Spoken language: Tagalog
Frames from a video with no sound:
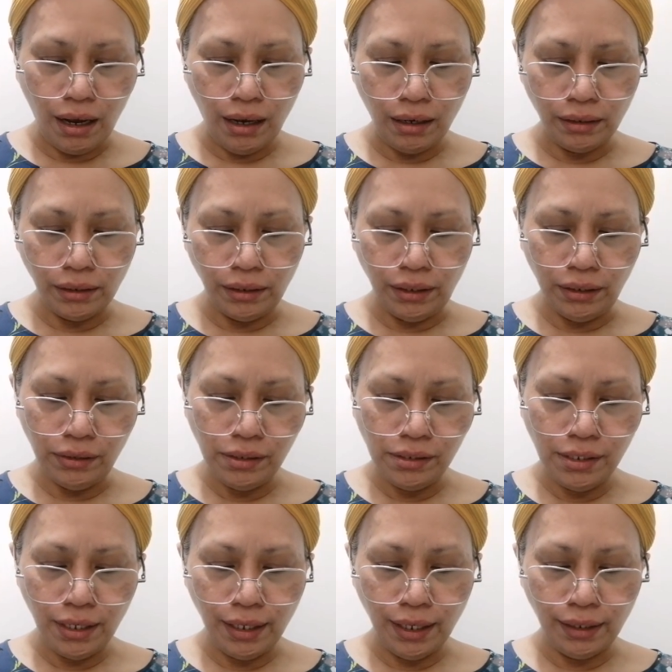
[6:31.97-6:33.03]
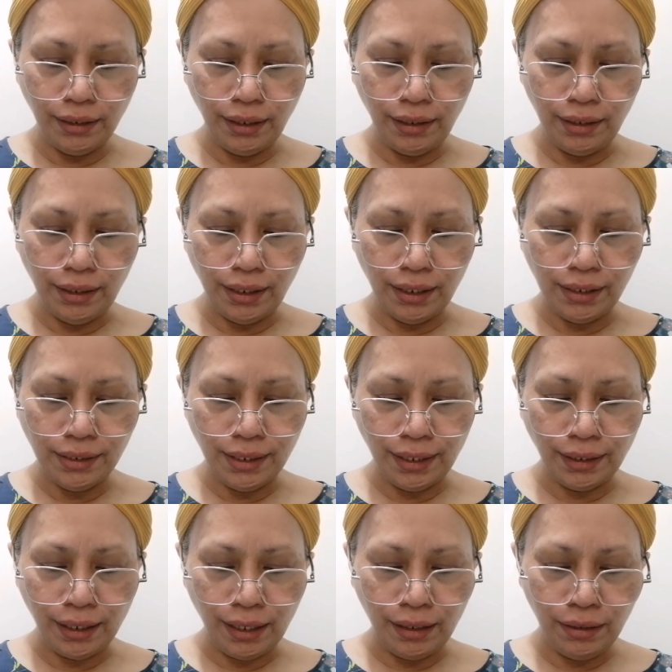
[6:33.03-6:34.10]
Ang Diyos ang ating lakas
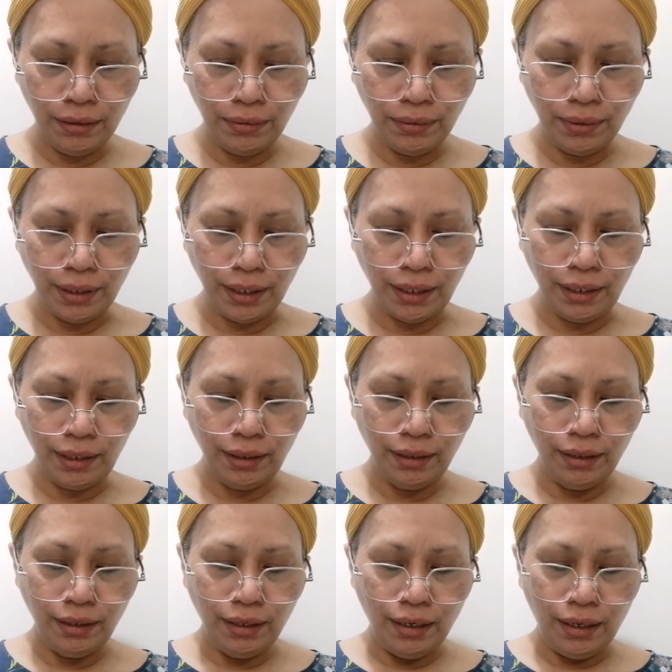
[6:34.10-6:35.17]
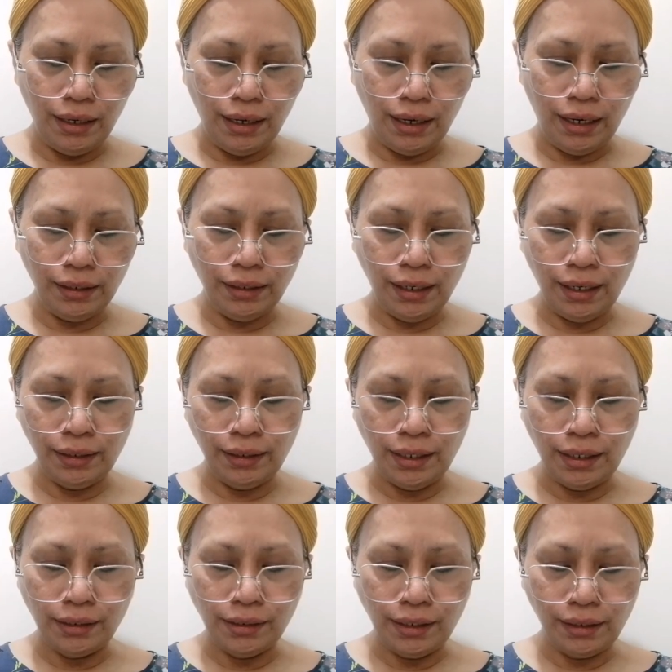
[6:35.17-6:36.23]
at kanlungan at
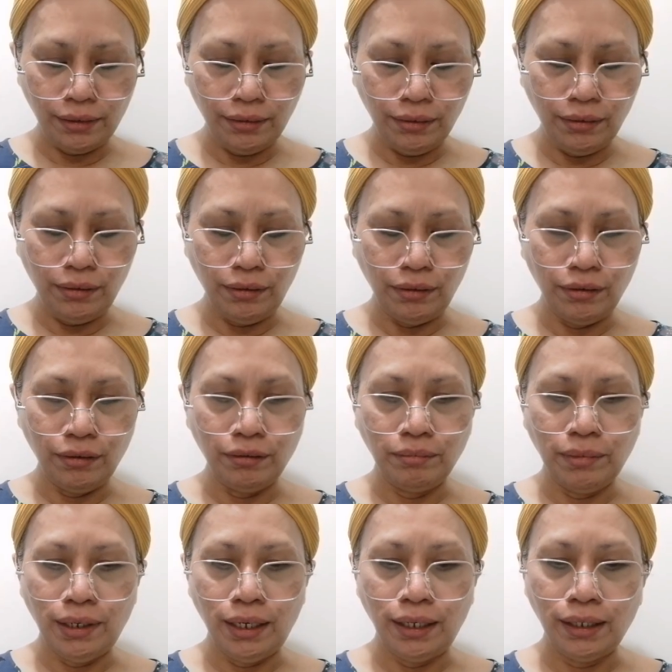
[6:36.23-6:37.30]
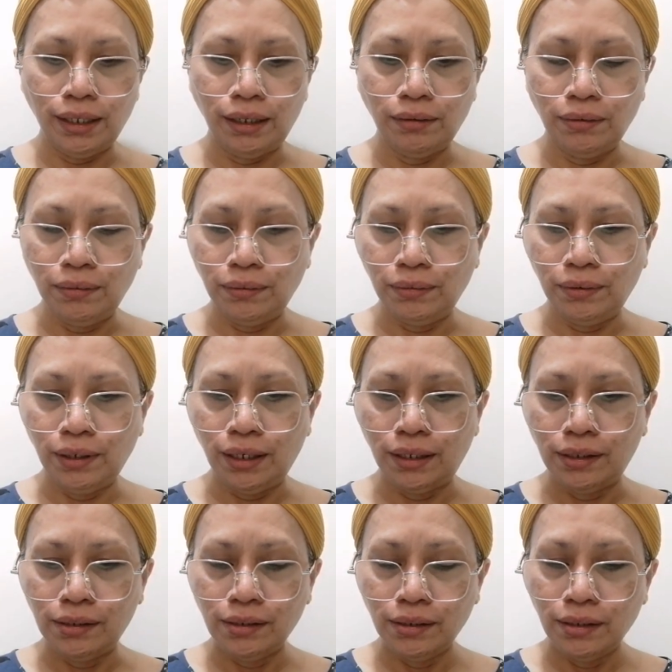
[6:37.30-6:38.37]
handang saklolo kung may
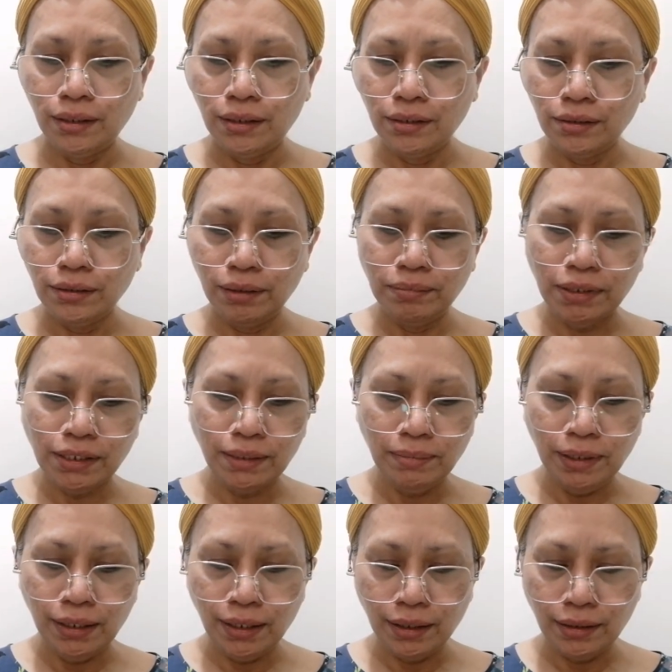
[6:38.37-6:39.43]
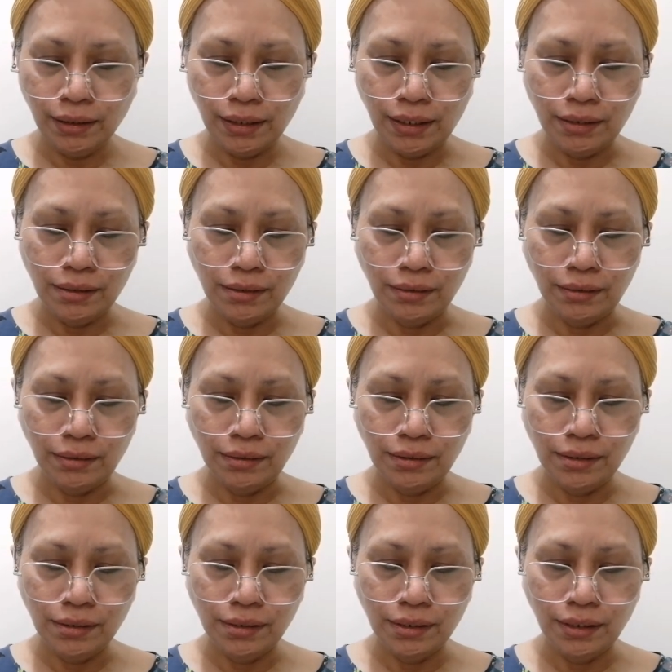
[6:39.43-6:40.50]
kaguluhan. So, ibig sabihin ng
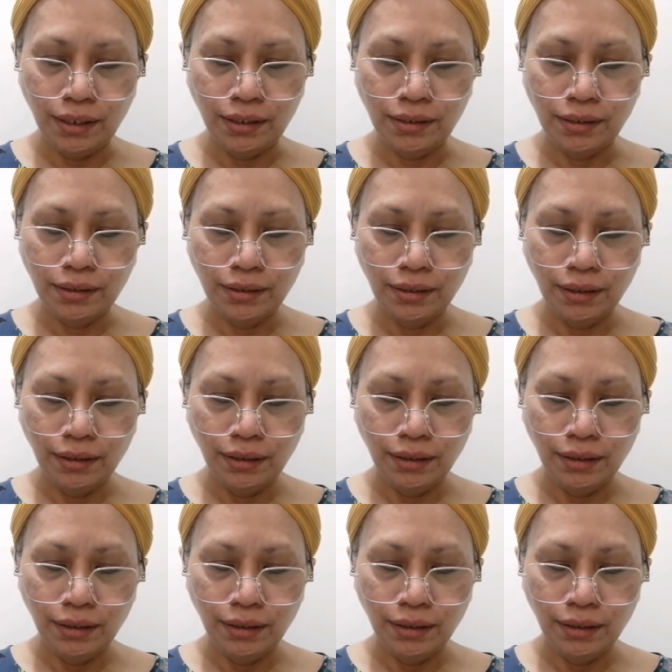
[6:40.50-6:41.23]
Thesaurus is